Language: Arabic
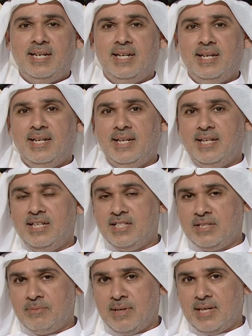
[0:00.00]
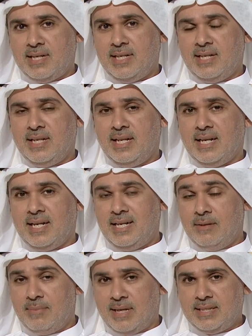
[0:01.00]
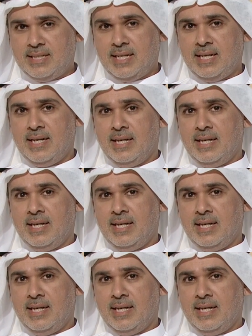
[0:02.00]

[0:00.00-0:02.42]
الجبال الى اهل الباديه